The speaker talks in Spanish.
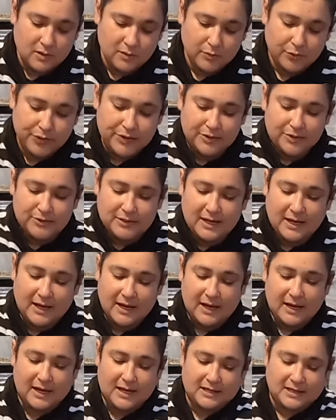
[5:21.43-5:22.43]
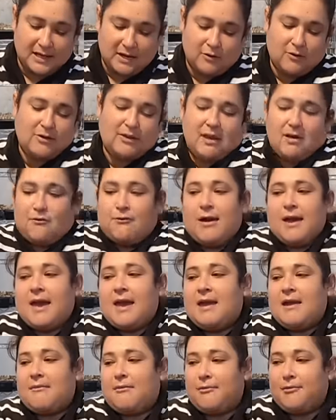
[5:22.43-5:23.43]
Pueden usar que el cascarón de
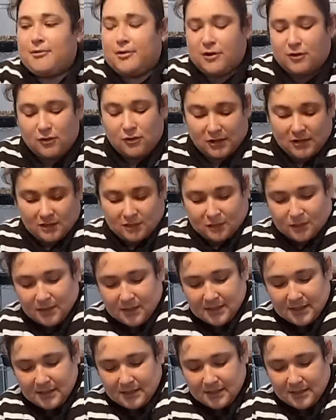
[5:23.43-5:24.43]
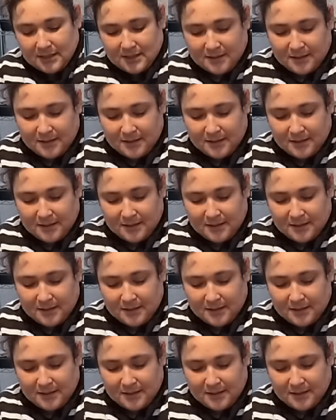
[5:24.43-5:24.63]
huevo, que otras cosas.